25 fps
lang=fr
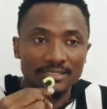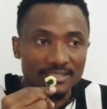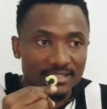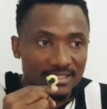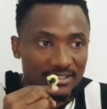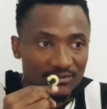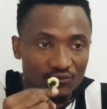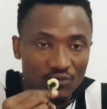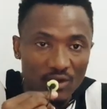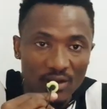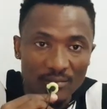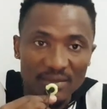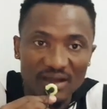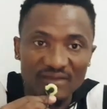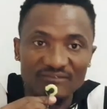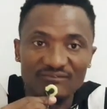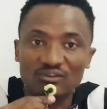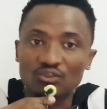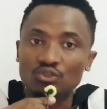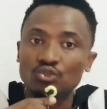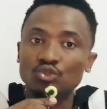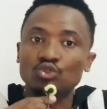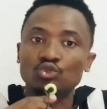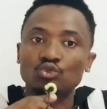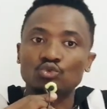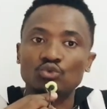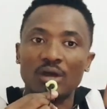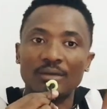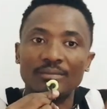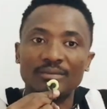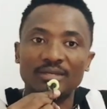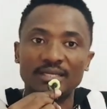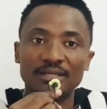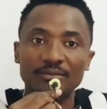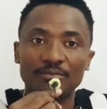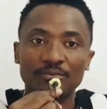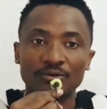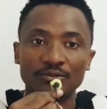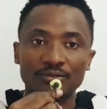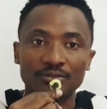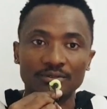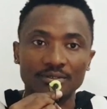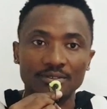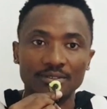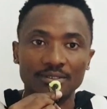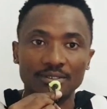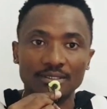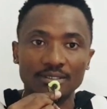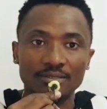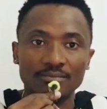Tu vois ma vidéo, tu dois me répondre.
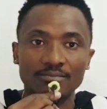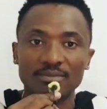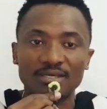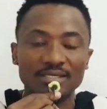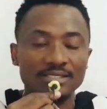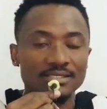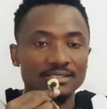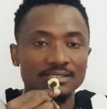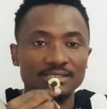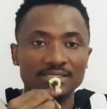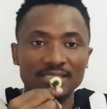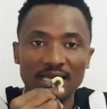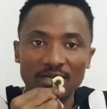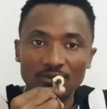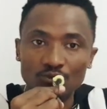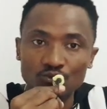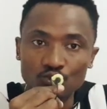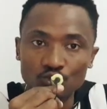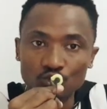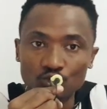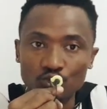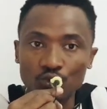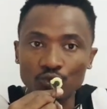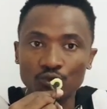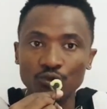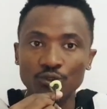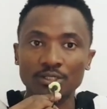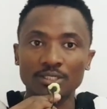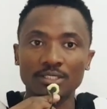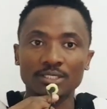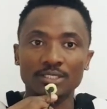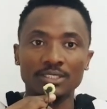Mais en nous deux,